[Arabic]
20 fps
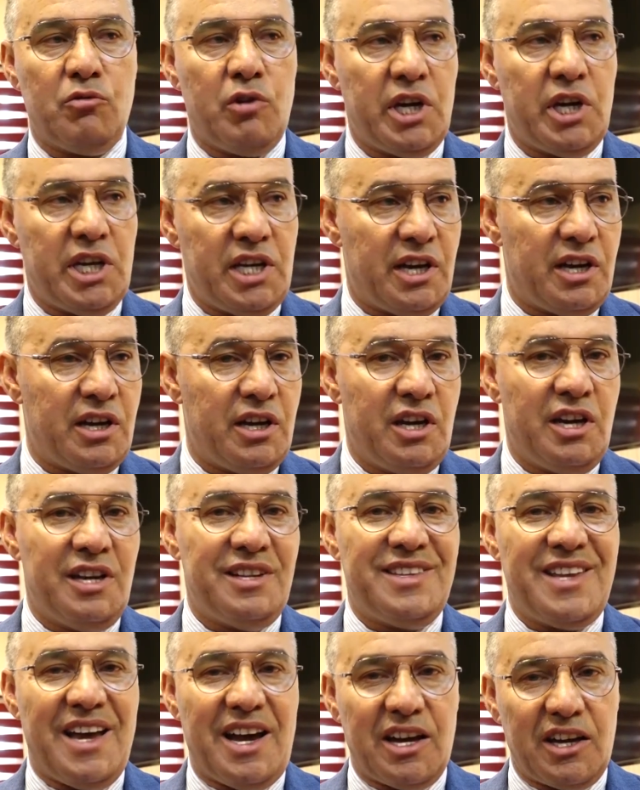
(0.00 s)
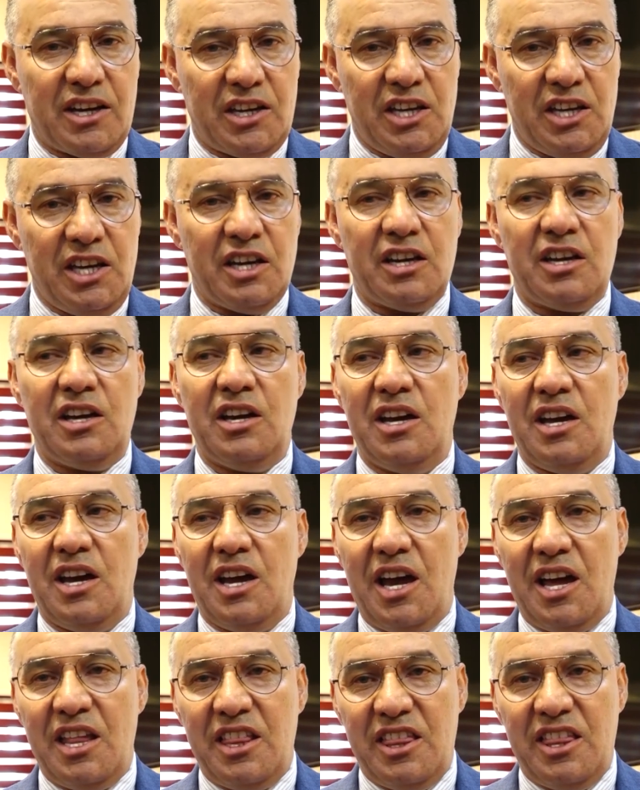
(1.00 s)
وهي تحقيق
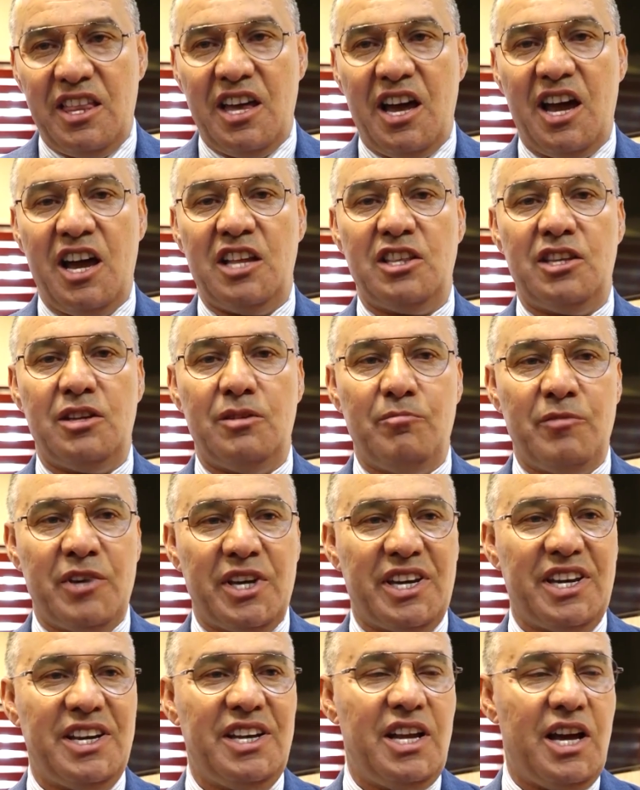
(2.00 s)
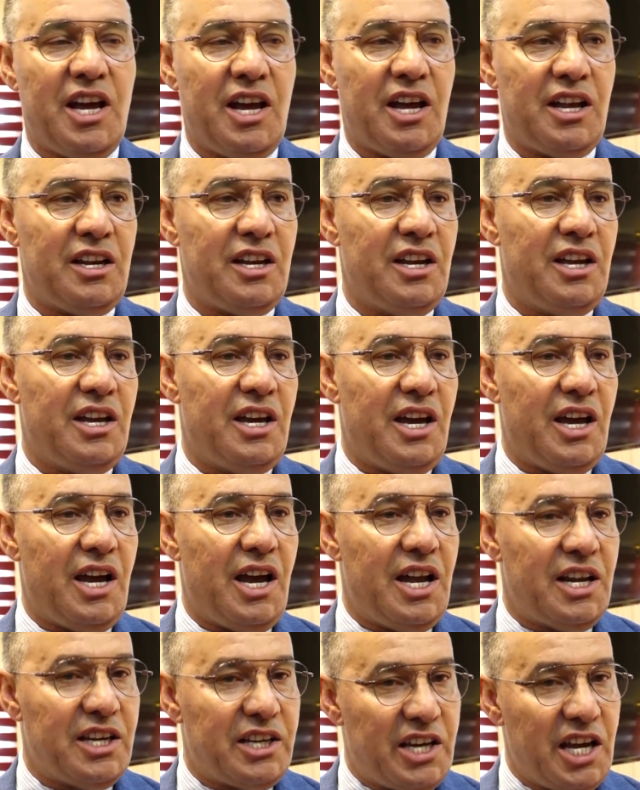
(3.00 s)
الذات من خلال
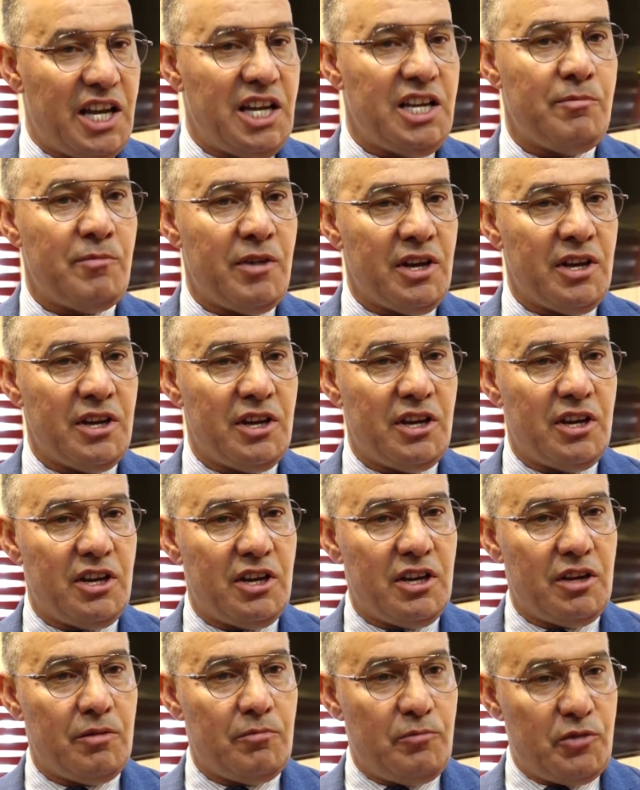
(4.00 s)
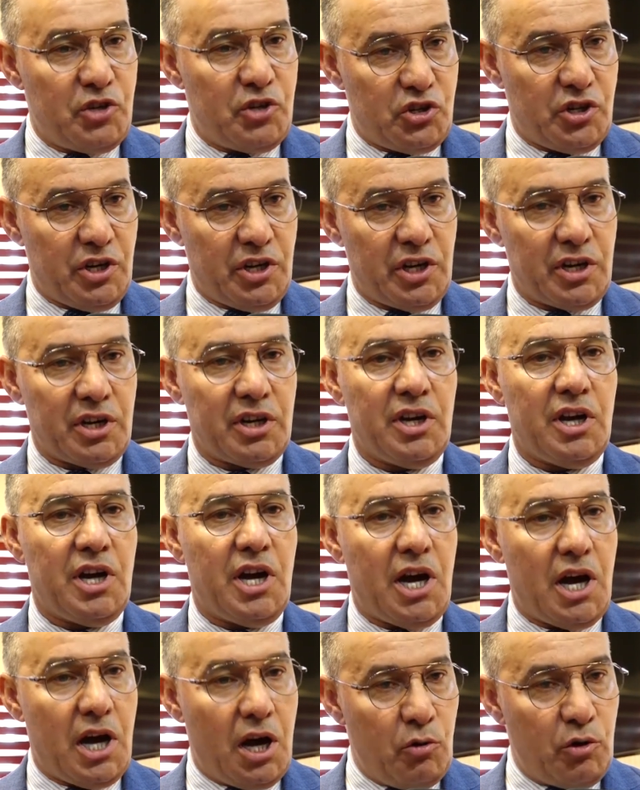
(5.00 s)
الكلمة بالشعر
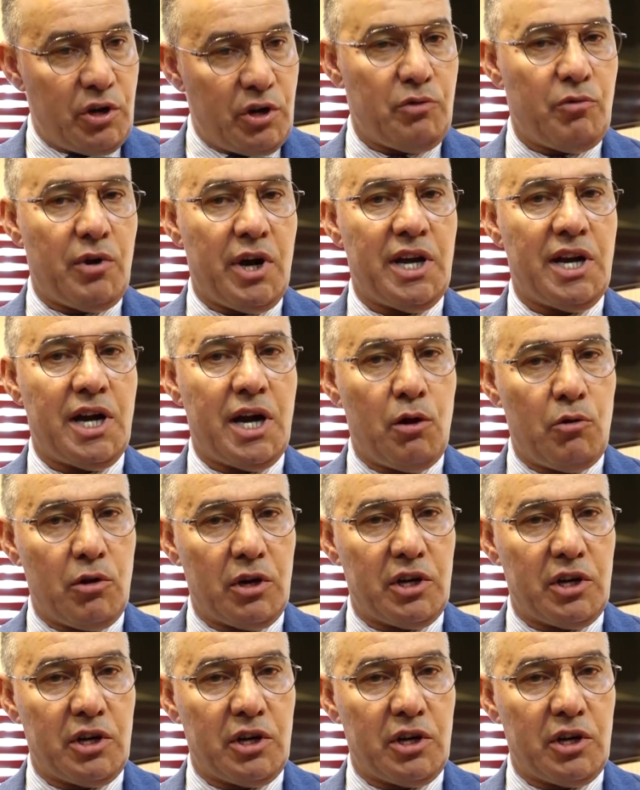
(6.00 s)
أو الرواية أو